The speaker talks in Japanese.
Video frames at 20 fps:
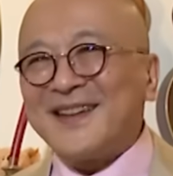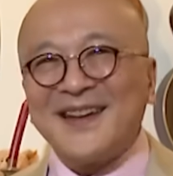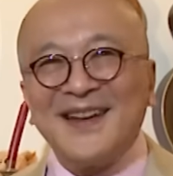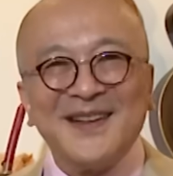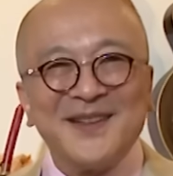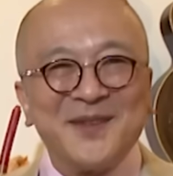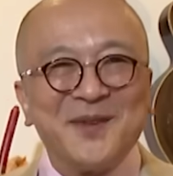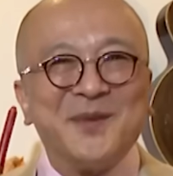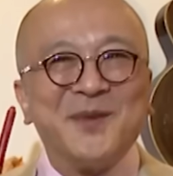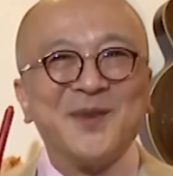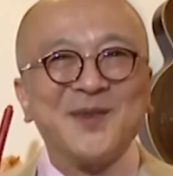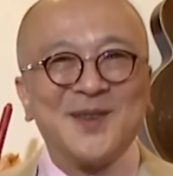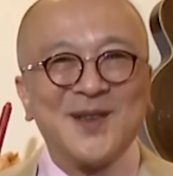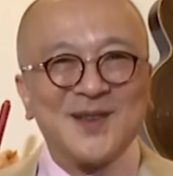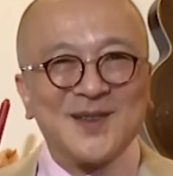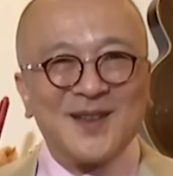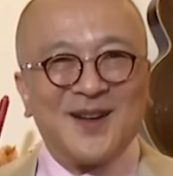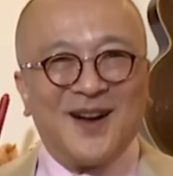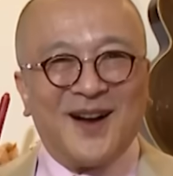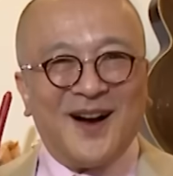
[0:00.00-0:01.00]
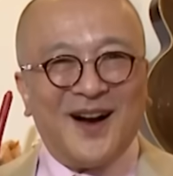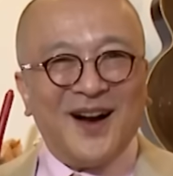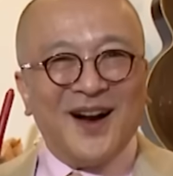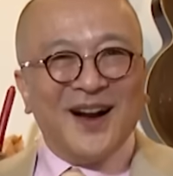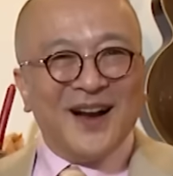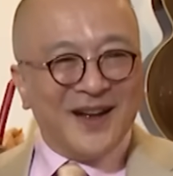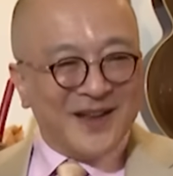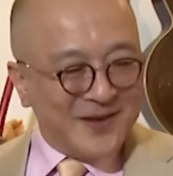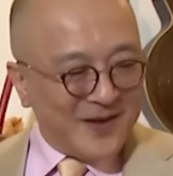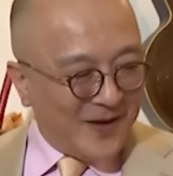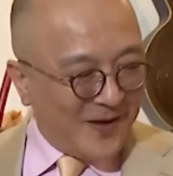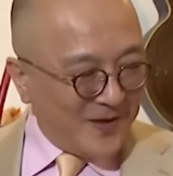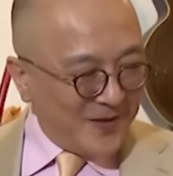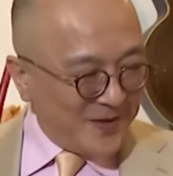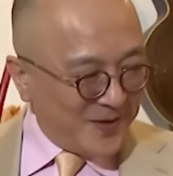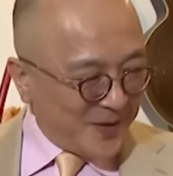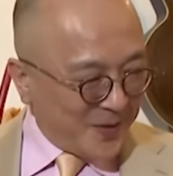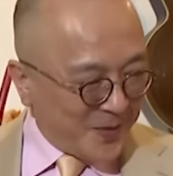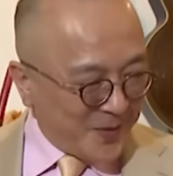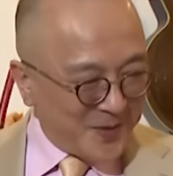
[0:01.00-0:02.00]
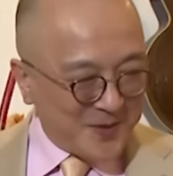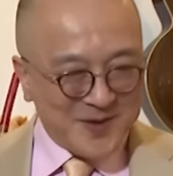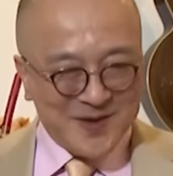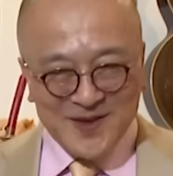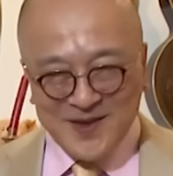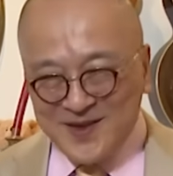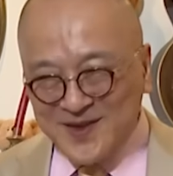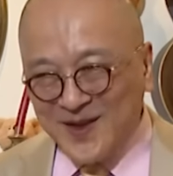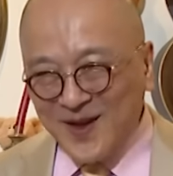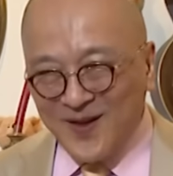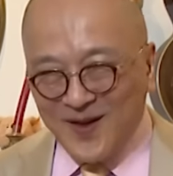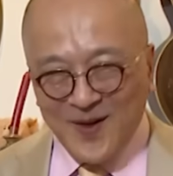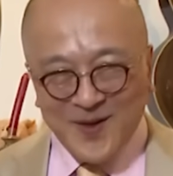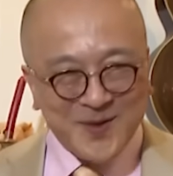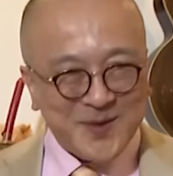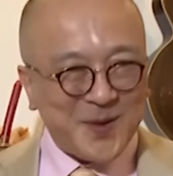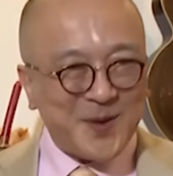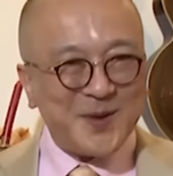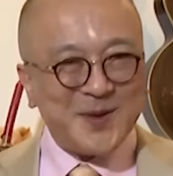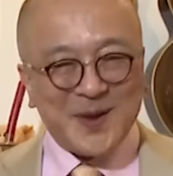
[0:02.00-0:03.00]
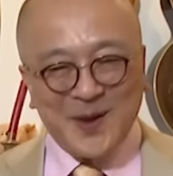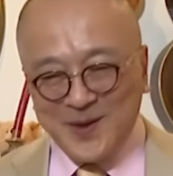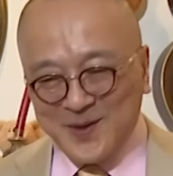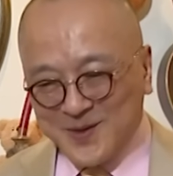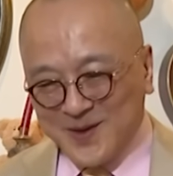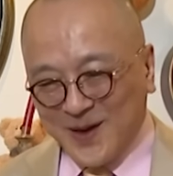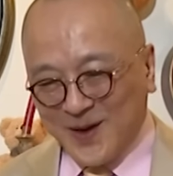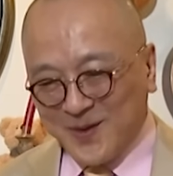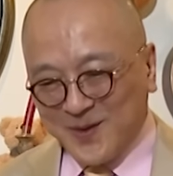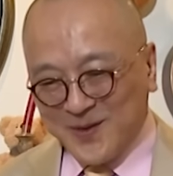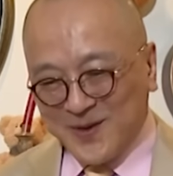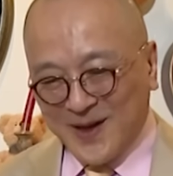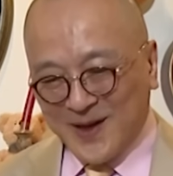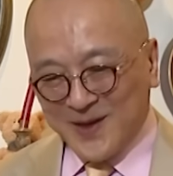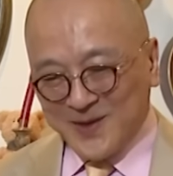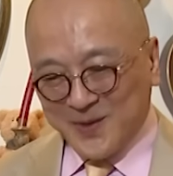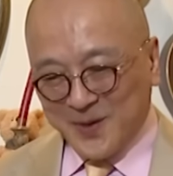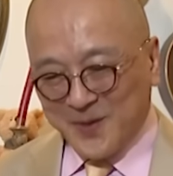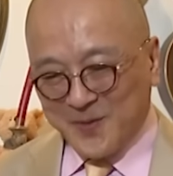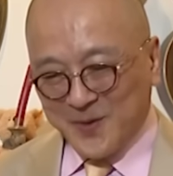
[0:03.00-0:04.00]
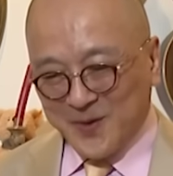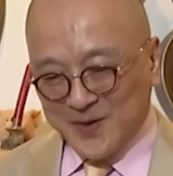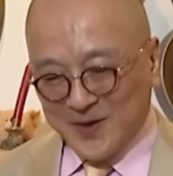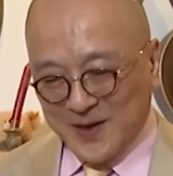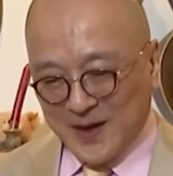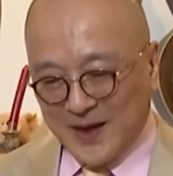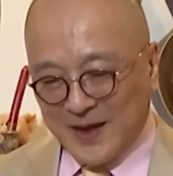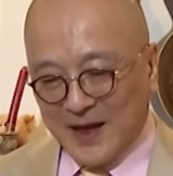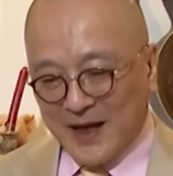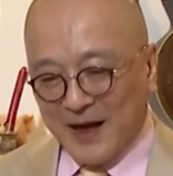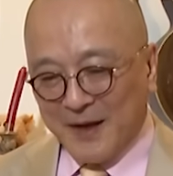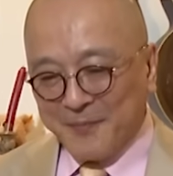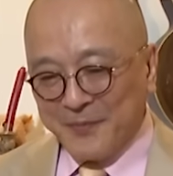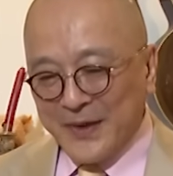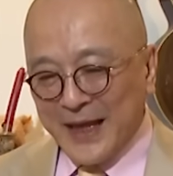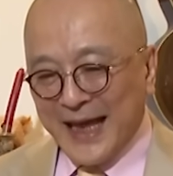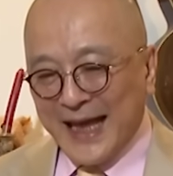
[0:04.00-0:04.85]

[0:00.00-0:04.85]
けと思ってさなんでこうでかく撮ってるんだろうなと思ったら